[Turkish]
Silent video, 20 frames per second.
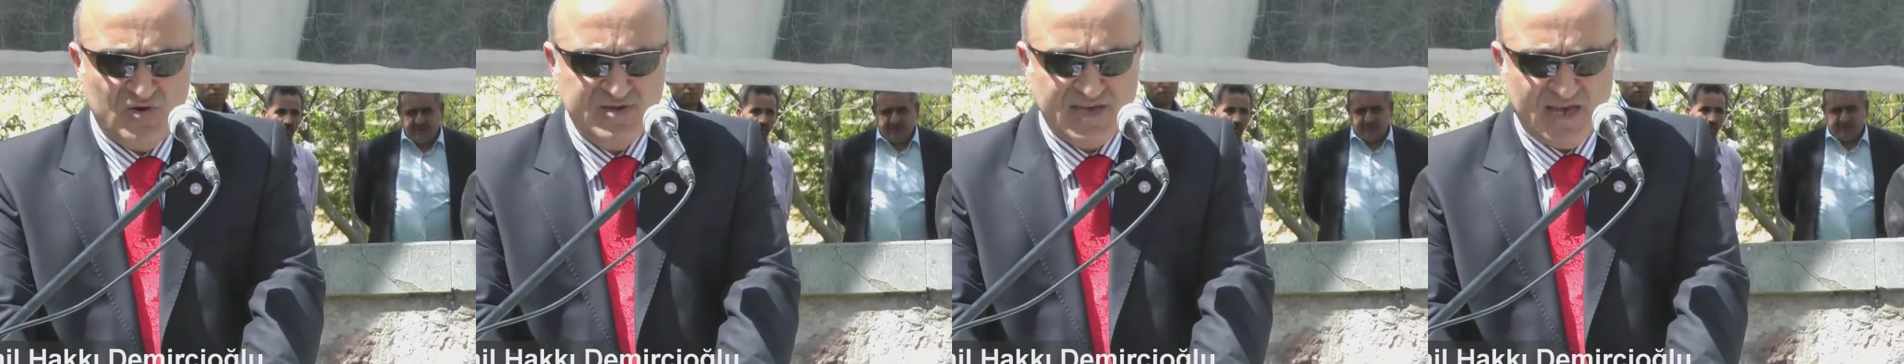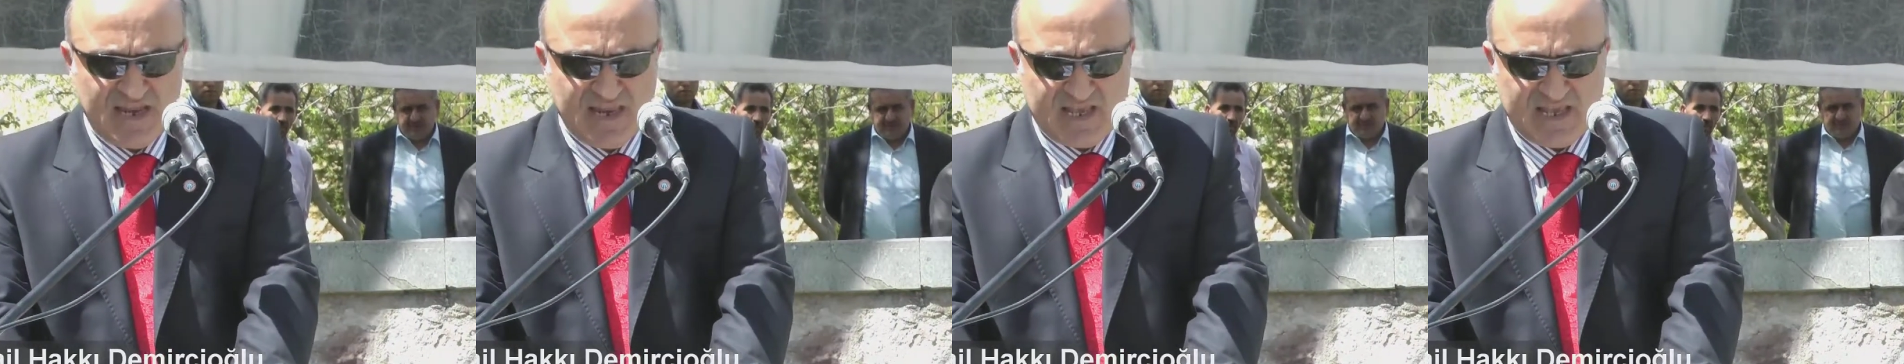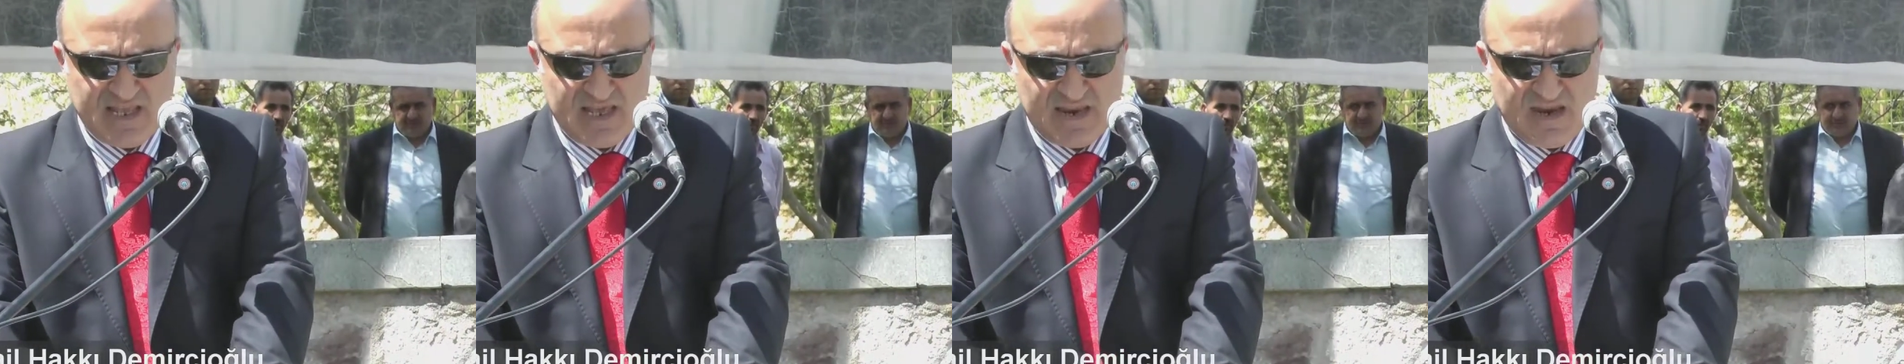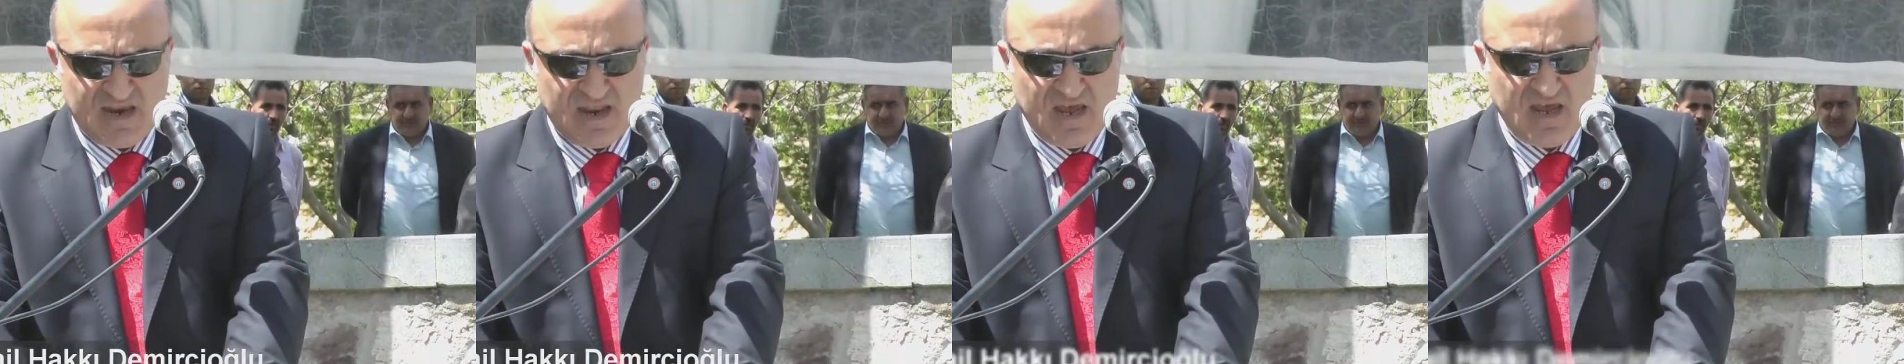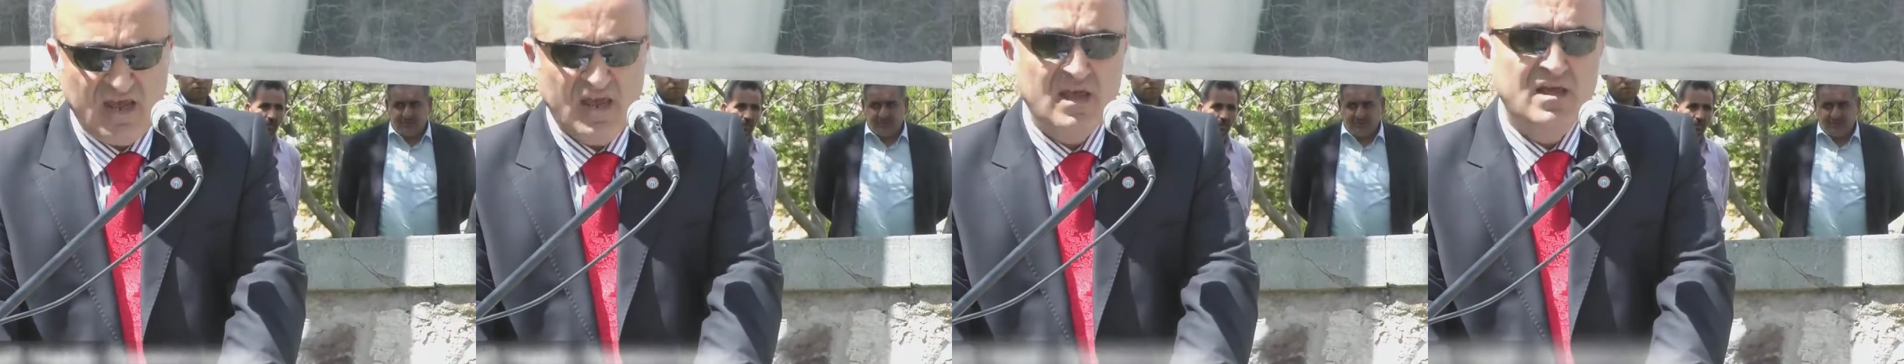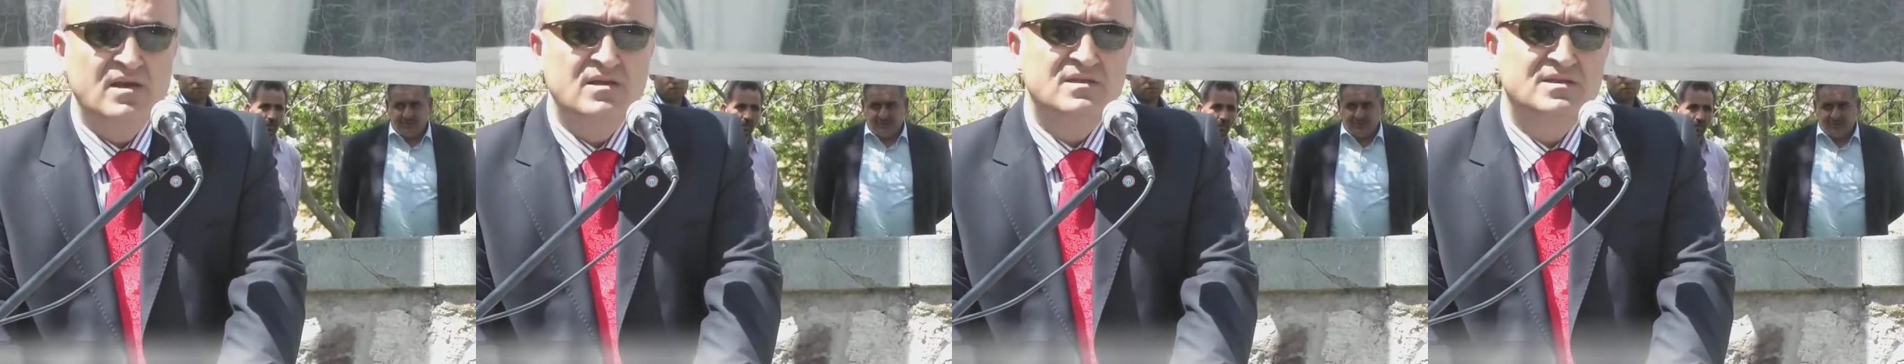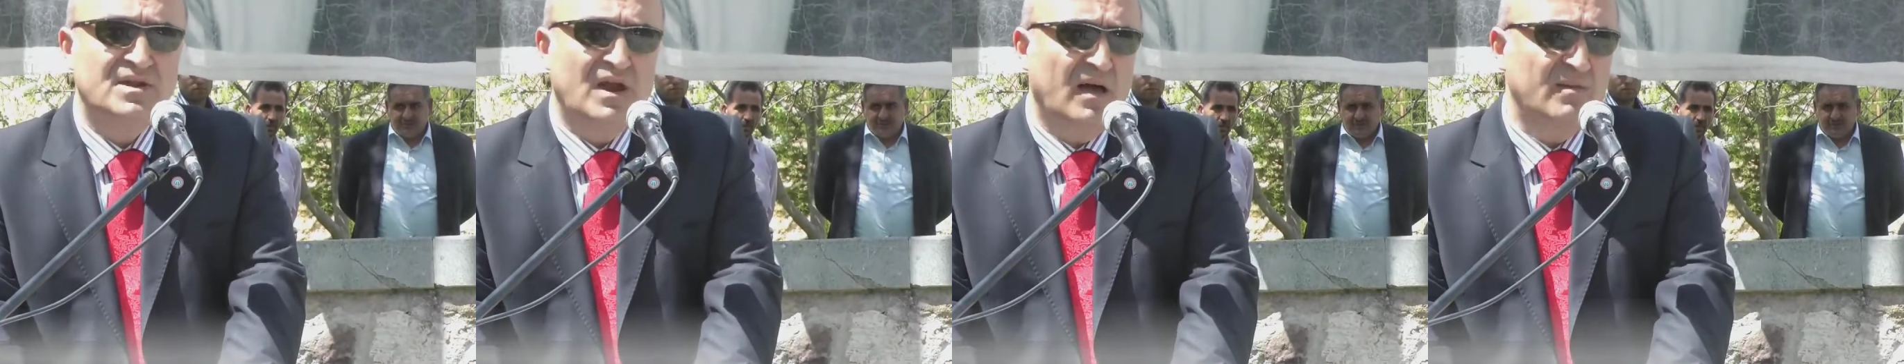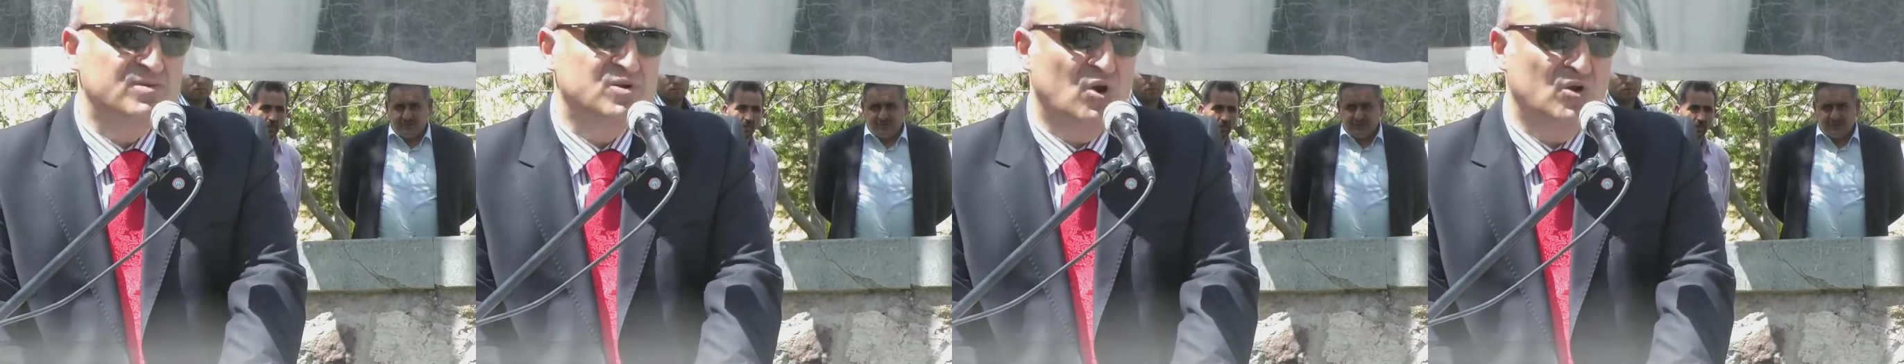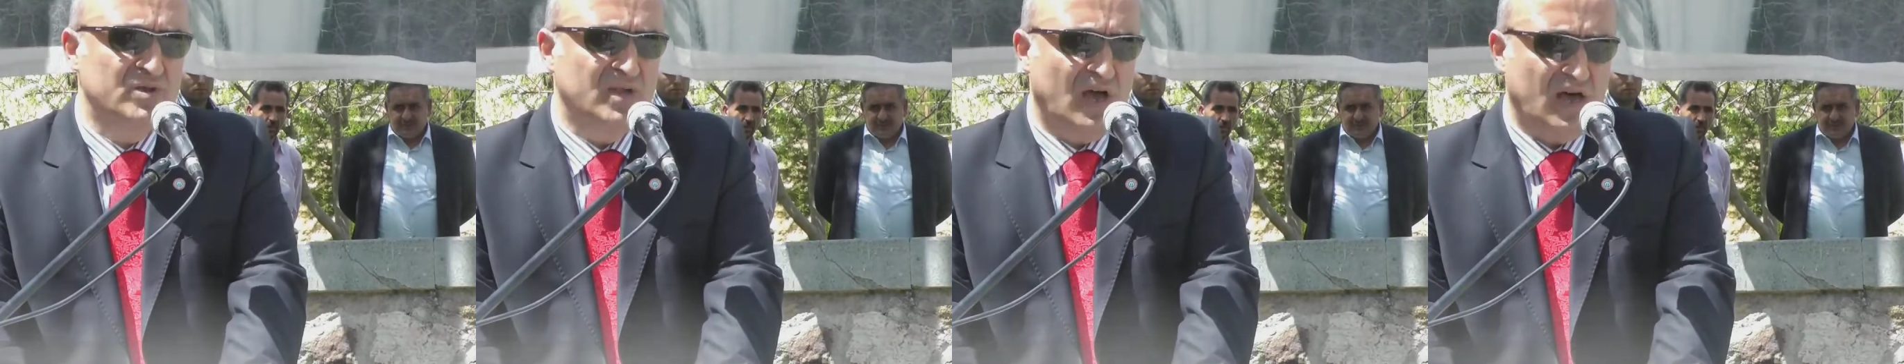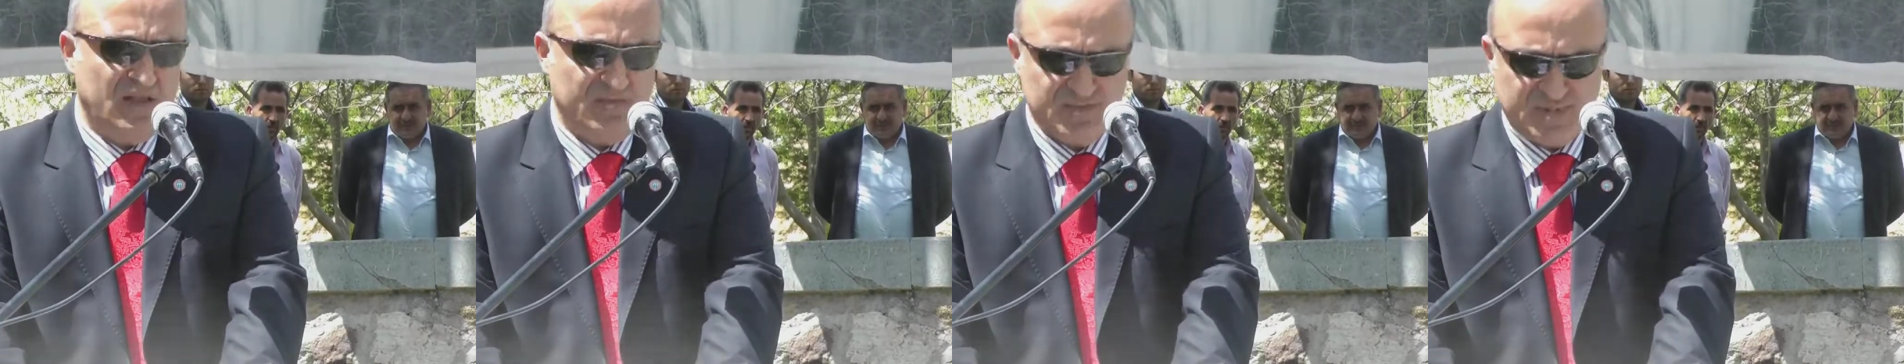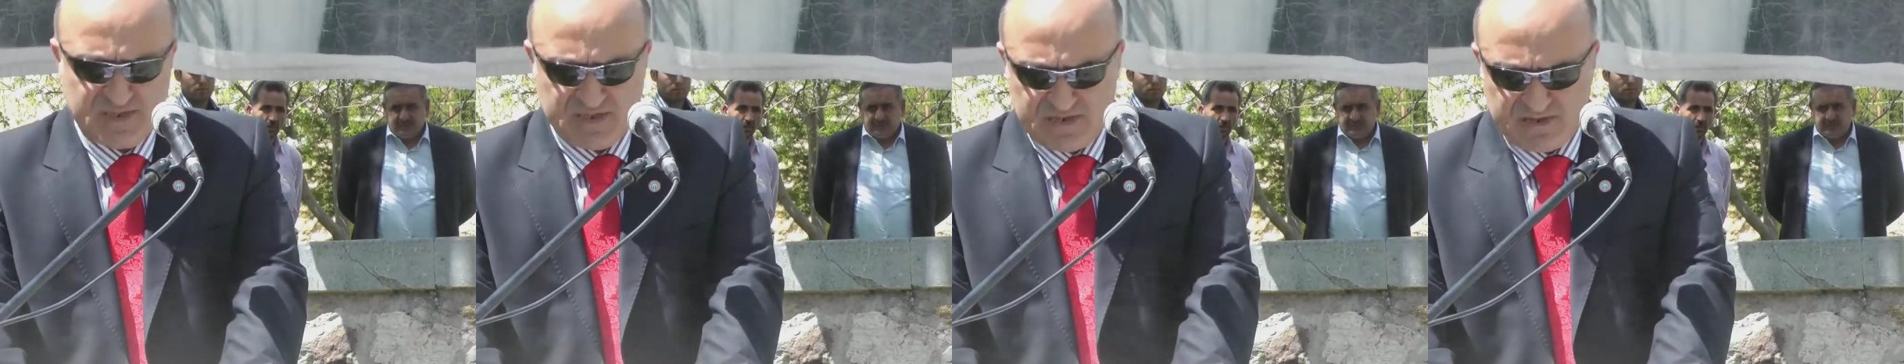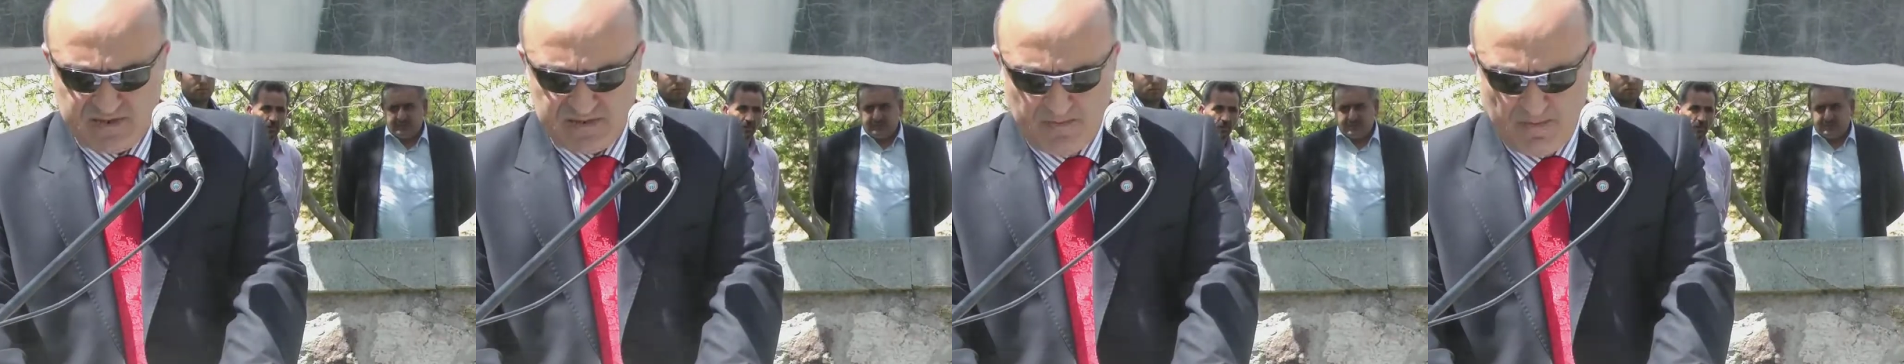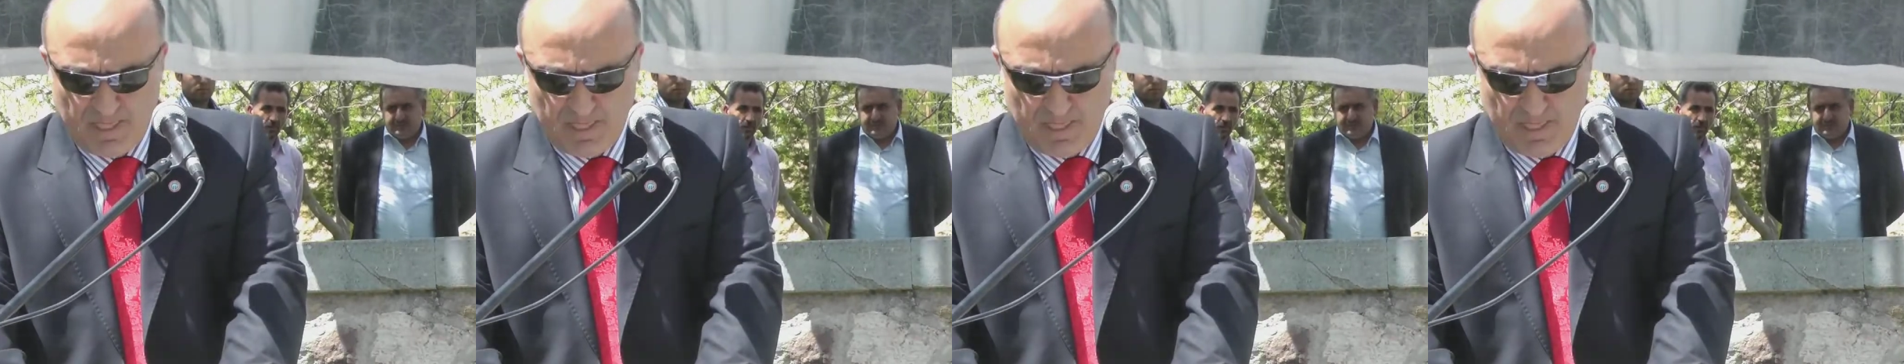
özelliklerini Trabzon'da almıştır.